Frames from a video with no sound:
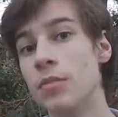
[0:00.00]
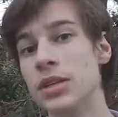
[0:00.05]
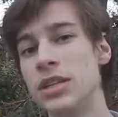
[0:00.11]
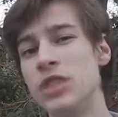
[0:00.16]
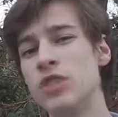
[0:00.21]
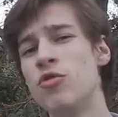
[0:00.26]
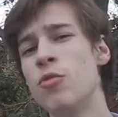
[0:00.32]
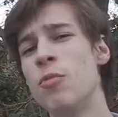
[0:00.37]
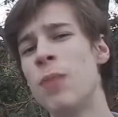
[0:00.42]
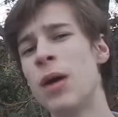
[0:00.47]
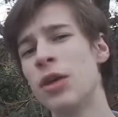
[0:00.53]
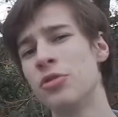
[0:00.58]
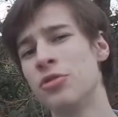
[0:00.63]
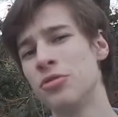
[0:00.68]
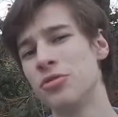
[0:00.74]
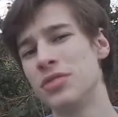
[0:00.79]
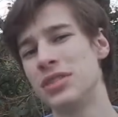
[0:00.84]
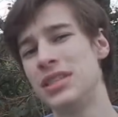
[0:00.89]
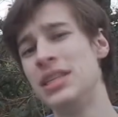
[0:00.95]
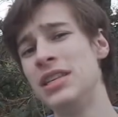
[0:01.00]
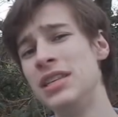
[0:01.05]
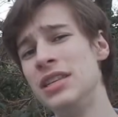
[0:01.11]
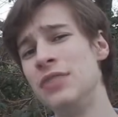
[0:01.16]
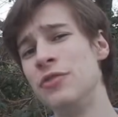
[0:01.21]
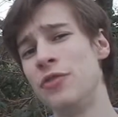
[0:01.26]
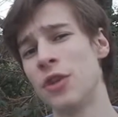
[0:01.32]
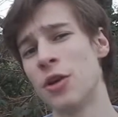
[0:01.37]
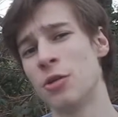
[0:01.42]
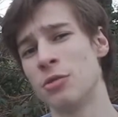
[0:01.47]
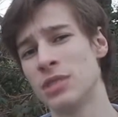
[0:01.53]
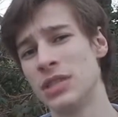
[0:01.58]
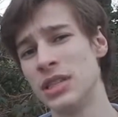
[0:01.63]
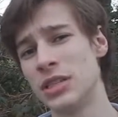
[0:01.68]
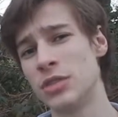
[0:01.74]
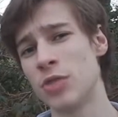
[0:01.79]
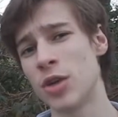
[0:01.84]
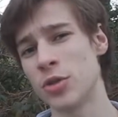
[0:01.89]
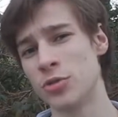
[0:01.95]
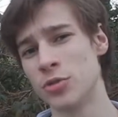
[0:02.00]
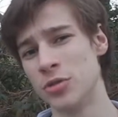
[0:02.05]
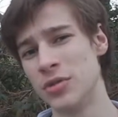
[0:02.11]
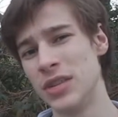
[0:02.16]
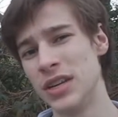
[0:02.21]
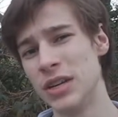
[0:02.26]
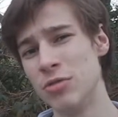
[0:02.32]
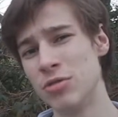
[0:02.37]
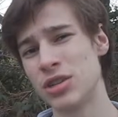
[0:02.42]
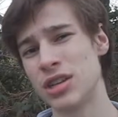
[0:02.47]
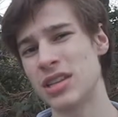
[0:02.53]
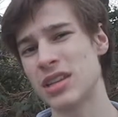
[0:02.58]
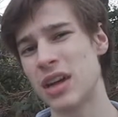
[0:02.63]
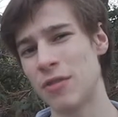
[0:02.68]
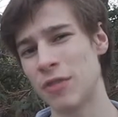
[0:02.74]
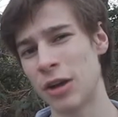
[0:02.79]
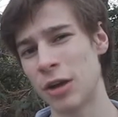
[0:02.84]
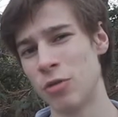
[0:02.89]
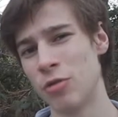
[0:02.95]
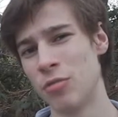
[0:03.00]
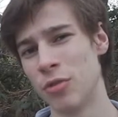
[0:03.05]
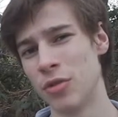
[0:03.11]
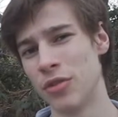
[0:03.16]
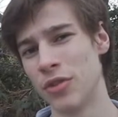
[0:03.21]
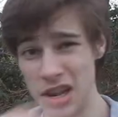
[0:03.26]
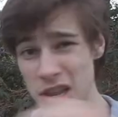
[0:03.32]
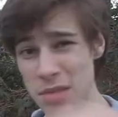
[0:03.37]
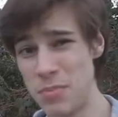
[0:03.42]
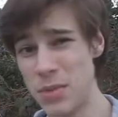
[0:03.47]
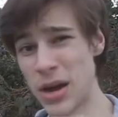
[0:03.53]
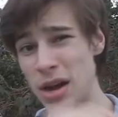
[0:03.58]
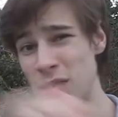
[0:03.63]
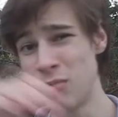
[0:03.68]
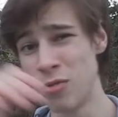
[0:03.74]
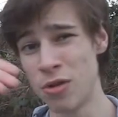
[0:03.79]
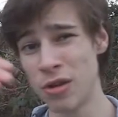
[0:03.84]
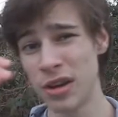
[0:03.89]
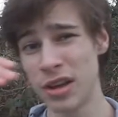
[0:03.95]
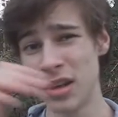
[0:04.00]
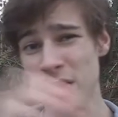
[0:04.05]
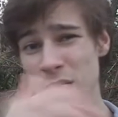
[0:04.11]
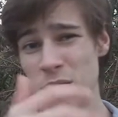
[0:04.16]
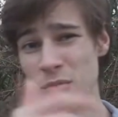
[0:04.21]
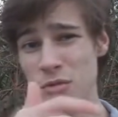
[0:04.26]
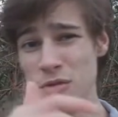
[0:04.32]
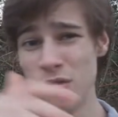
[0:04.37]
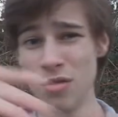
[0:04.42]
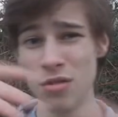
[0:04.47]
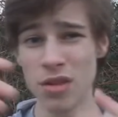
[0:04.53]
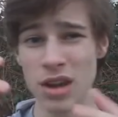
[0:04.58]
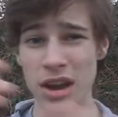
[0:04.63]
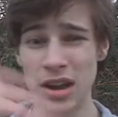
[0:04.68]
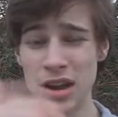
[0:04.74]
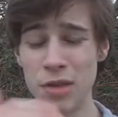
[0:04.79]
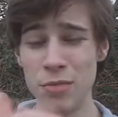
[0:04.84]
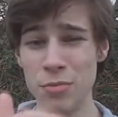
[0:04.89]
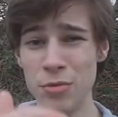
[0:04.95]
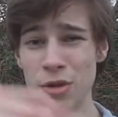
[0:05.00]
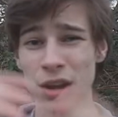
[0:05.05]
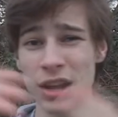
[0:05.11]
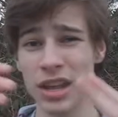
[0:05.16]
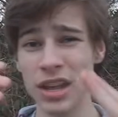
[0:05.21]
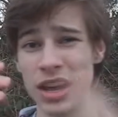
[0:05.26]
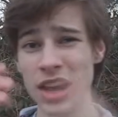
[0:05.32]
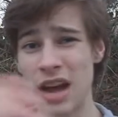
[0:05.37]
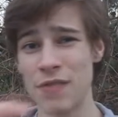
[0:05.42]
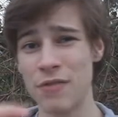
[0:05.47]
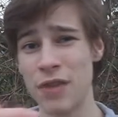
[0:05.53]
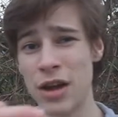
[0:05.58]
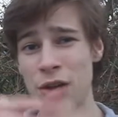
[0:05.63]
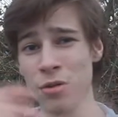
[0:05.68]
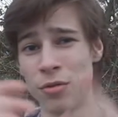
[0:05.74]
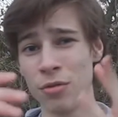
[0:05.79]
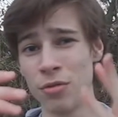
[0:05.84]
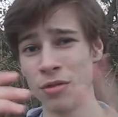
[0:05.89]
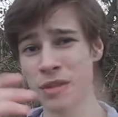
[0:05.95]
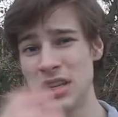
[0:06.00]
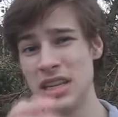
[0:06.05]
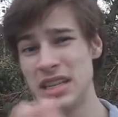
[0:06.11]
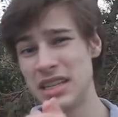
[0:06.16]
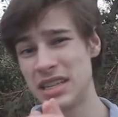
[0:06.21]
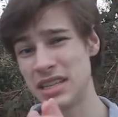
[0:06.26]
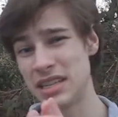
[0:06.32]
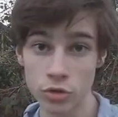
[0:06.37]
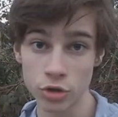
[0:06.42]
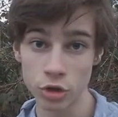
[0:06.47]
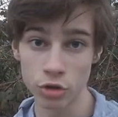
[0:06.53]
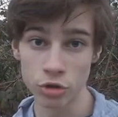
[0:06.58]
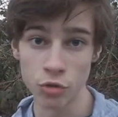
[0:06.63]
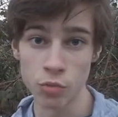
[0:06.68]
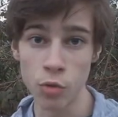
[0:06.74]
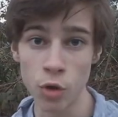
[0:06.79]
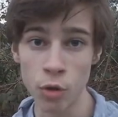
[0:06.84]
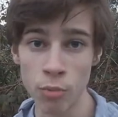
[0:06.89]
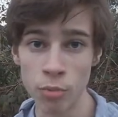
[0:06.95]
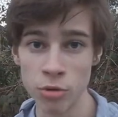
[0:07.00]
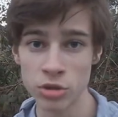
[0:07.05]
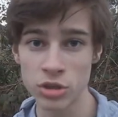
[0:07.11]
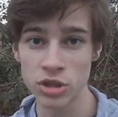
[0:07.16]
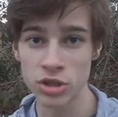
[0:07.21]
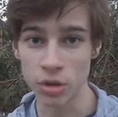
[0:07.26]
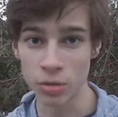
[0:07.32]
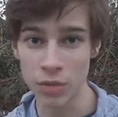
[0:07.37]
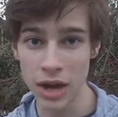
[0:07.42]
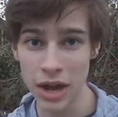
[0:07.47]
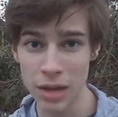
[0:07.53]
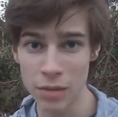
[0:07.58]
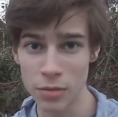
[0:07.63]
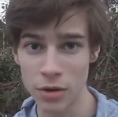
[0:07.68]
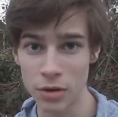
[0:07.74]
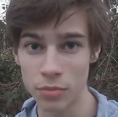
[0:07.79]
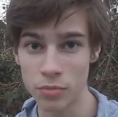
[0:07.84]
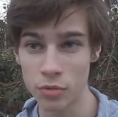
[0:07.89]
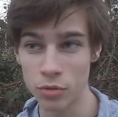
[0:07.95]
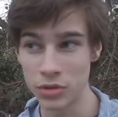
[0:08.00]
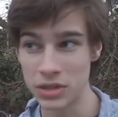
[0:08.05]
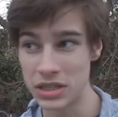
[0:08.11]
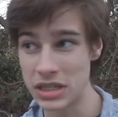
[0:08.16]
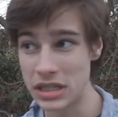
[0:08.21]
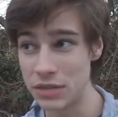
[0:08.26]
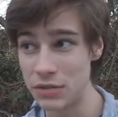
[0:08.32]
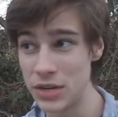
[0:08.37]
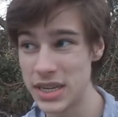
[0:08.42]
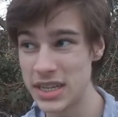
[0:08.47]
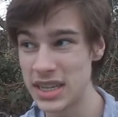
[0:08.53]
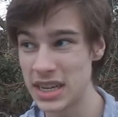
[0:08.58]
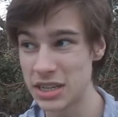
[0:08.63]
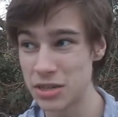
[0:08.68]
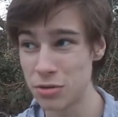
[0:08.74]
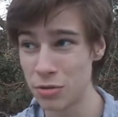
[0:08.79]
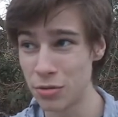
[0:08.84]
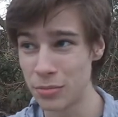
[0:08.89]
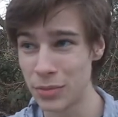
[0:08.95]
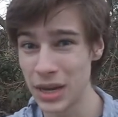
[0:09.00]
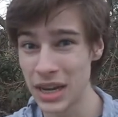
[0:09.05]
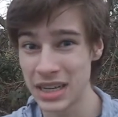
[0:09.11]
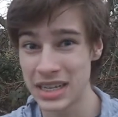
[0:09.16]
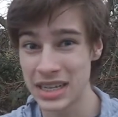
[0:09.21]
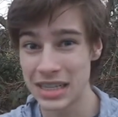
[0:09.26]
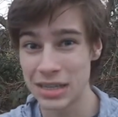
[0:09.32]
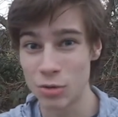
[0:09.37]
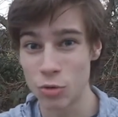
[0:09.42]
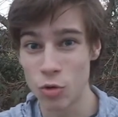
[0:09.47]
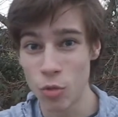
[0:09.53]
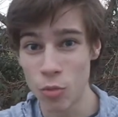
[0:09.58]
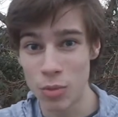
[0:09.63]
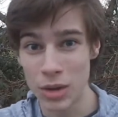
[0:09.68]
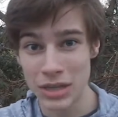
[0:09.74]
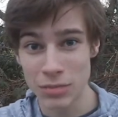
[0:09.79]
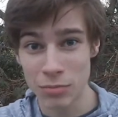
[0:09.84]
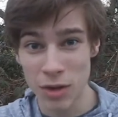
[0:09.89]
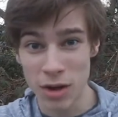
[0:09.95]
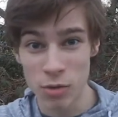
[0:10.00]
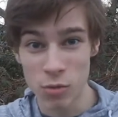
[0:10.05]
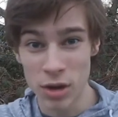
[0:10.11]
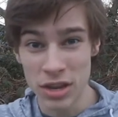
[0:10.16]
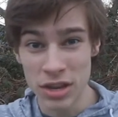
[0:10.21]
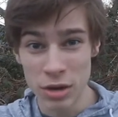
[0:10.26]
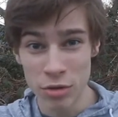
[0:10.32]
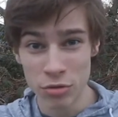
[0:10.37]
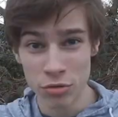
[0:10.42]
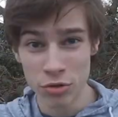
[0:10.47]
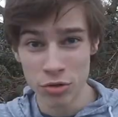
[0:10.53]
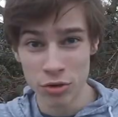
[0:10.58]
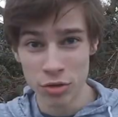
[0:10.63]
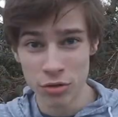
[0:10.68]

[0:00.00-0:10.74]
Mais si je vous parle de dix différentes histoires de déluge à travers le monde, l'hyperborée, Mule, la Lémurie, Avalon, Is, tant de propos semblables pour des civilisations ben, qui sont complètement éloignées l'une de